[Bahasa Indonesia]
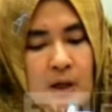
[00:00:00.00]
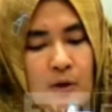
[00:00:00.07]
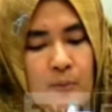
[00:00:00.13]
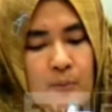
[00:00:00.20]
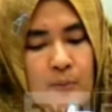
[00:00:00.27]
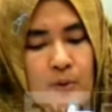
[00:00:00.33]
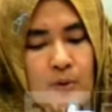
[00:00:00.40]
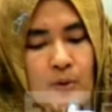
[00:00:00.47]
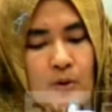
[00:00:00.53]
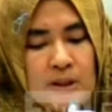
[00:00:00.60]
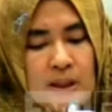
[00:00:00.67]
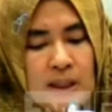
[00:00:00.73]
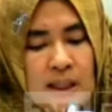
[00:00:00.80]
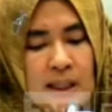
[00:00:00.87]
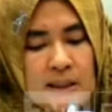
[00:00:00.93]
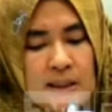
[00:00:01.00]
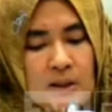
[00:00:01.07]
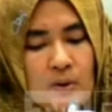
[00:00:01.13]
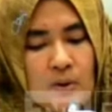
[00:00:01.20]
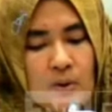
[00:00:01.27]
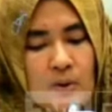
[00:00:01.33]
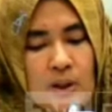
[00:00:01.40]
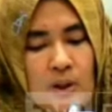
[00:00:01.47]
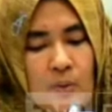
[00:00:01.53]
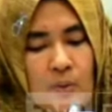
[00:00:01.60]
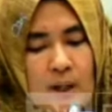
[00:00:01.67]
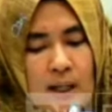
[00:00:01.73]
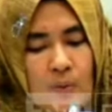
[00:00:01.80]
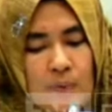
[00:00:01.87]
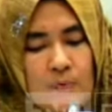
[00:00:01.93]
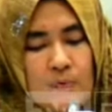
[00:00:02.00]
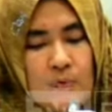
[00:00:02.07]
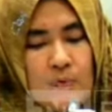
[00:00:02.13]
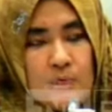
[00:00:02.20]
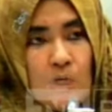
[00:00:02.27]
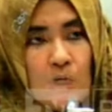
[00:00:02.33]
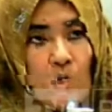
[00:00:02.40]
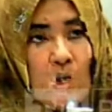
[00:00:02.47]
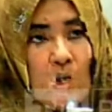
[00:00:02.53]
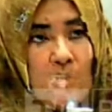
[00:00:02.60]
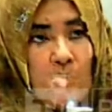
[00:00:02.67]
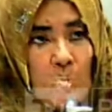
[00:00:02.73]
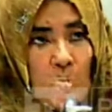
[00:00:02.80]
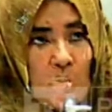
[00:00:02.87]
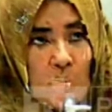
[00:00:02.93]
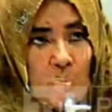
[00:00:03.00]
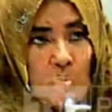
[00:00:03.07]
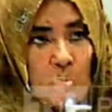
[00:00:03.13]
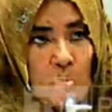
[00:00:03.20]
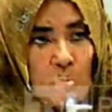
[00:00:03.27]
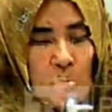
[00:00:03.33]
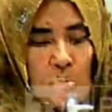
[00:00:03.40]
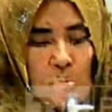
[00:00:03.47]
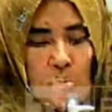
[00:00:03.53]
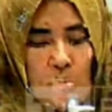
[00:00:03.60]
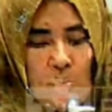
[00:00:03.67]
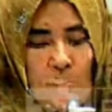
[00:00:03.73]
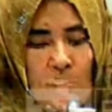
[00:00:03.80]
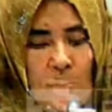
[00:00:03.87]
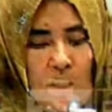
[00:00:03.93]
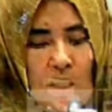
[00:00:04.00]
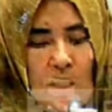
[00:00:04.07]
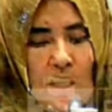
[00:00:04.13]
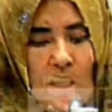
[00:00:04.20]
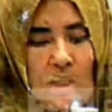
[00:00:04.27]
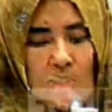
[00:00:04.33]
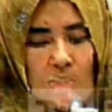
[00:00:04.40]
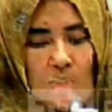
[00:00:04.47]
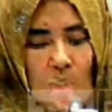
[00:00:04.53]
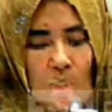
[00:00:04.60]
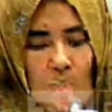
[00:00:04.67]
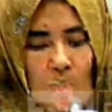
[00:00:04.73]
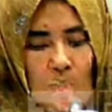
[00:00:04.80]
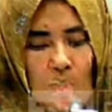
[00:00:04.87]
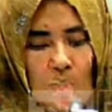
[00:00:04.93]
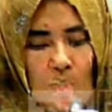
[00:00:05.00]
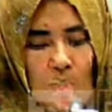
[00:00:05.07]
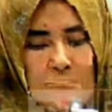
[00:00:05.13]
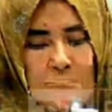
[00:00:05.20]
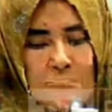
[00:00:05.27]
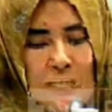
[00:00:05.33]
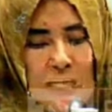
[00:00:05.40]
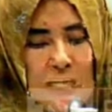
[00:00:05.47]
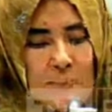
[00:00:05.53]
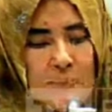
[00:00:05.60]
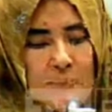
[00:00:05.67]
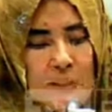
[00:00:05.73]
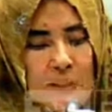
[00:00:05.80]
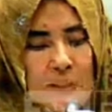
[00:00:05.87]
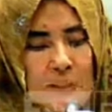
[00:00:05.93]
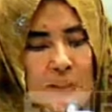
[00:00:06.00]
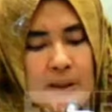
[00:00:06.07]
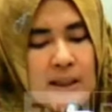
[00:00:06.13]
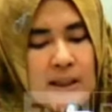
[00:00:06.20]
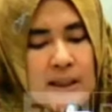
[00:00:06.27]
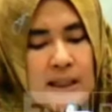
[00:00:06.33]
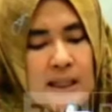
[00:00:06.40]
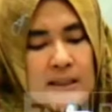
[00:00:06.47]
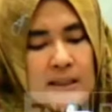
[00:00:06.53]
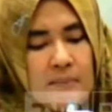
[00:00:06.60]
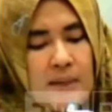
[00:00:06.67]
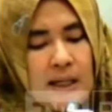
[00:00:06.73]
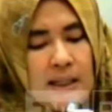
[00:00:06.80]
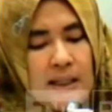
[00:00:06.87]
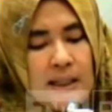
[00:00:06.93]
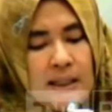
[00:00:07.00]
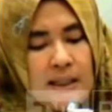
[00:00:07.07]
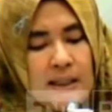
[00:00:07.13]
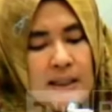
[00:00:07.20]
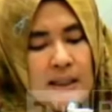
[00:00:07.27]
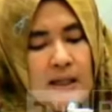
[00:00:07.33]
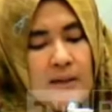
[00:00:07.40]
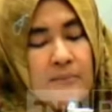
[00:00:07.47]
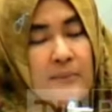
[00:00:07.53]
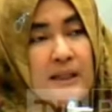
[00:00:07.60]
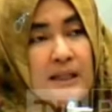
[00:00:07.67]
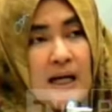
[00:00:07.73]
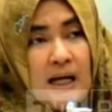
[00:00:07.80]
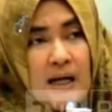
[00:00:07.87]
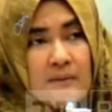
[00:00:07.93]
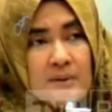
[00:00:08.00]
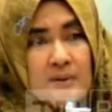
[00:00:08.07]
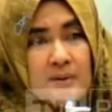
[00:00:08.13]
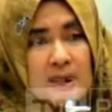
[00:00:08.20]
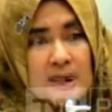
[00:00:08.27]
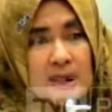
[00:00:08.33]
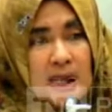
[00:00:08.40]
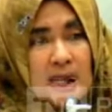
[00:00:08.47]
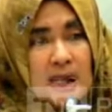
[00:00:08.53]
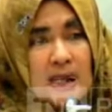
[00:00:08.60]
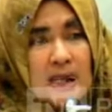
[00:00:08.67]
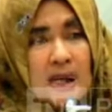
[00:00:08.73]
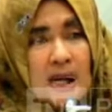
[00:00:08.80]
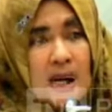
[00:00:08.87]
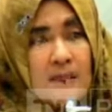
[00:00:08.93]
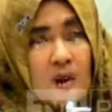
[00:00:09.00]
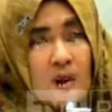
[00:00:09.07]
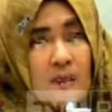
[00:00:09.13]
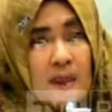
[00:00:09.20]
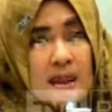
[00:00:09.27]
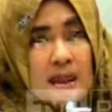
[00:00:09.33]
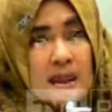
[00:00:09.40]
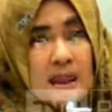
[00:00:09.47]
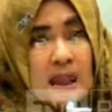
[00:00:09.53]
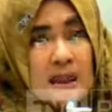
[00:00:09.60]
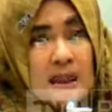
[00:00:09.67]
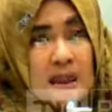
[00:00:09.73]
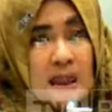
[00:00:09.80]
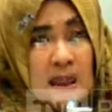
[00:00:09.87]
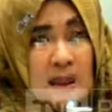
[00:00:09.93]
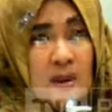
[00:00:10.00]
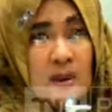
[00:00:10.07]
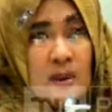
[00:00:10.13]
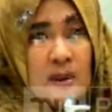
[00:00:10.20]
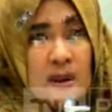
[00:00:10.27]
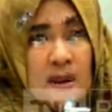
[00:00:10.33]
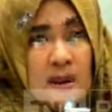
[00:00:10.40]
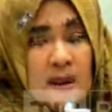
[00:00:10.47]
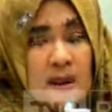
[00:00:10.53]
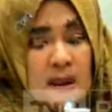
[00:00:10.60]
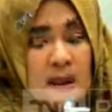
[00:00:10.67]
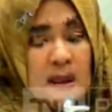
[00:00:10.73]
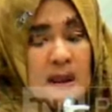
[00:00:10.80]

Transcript: maupun resiko keuangan pada tahun 2027 atau tetap mengalami rugi yang semakin mendalam sebesar 6,3 triliun.